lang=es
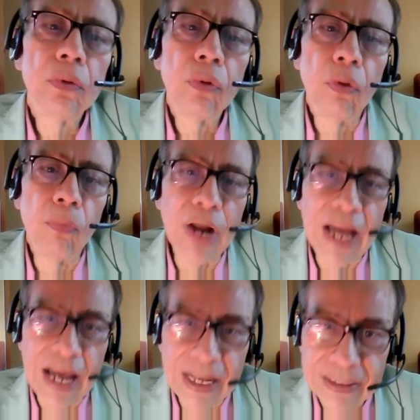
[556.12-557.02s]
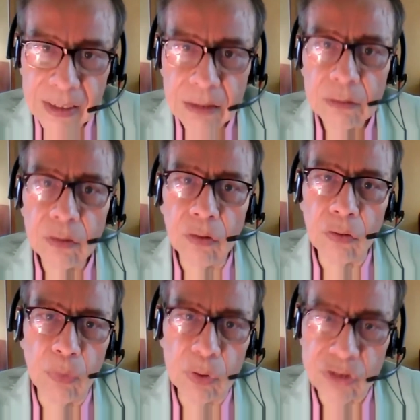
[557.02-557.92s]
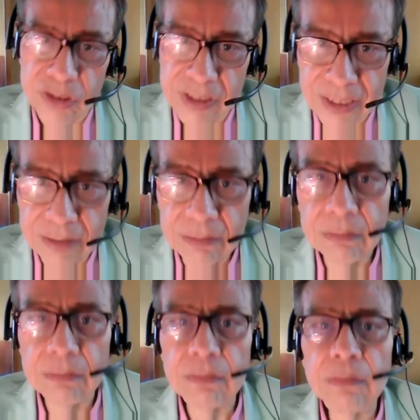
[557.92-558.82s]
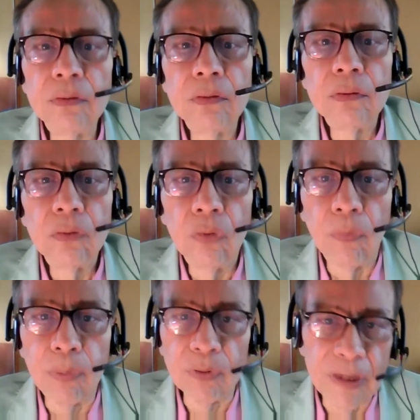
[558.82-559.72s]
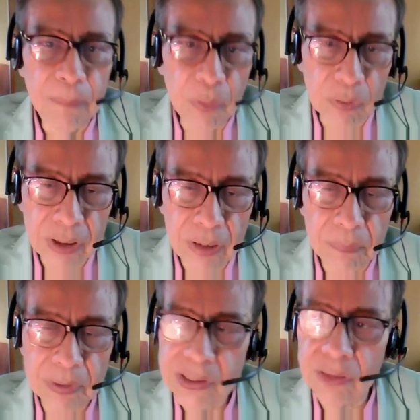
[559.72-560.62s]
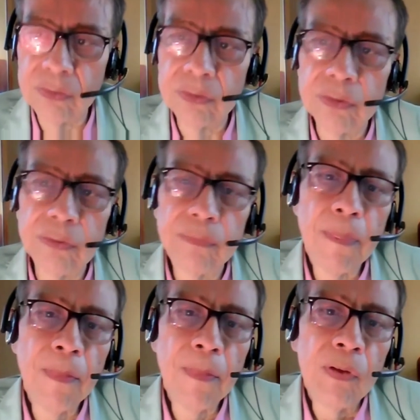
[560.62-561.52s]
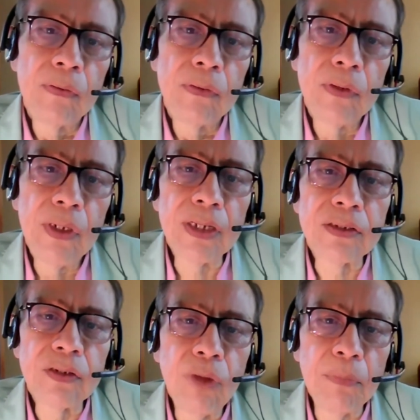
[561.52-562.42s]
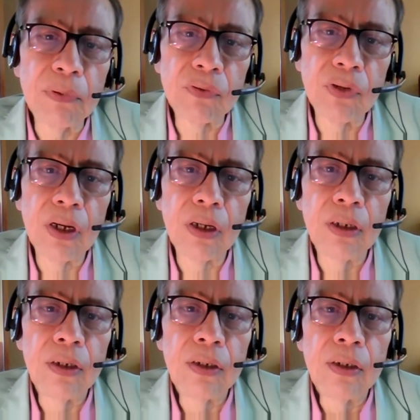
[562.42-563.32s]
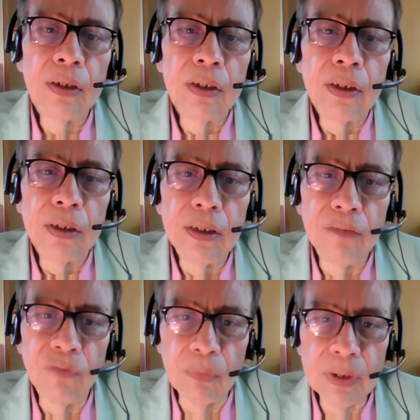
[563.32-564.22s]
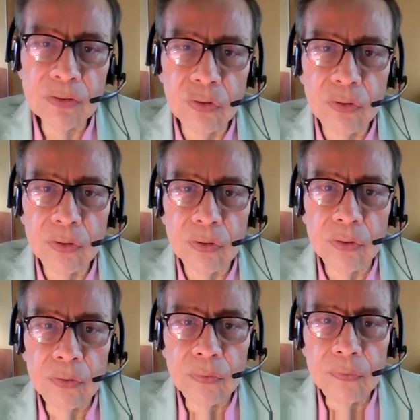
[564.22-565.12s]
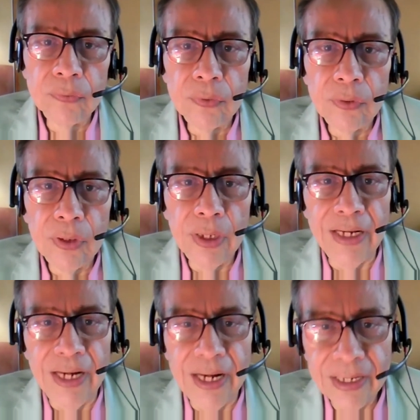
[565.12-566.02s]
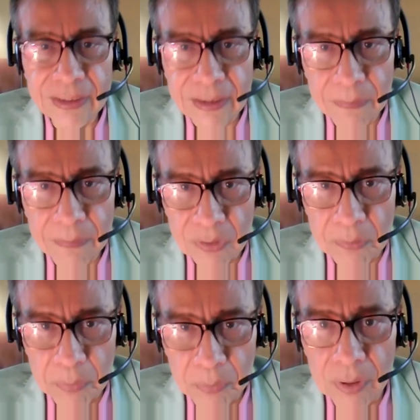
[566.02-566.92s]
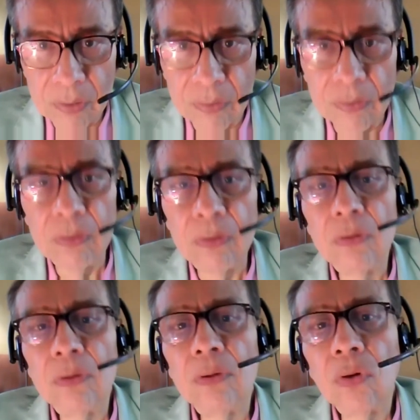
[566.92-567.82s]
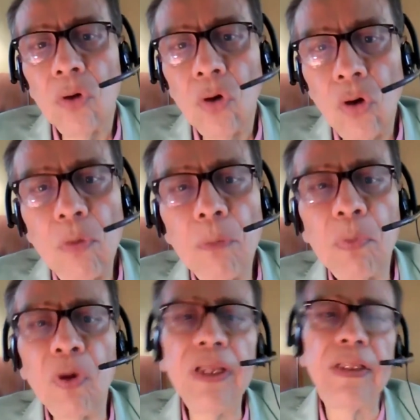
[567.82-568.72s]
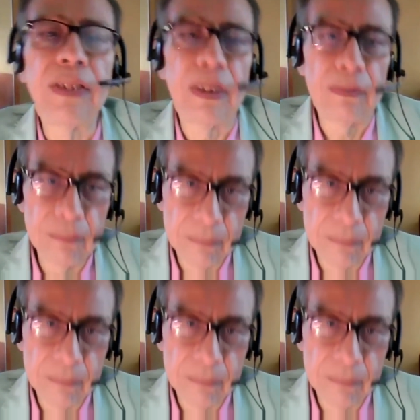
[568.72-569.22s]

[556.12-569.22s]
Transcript: como la ATE, como Citran, o transporte en el pasado, tiene que ser una persona de formación en el área de transporte público cosmopolita.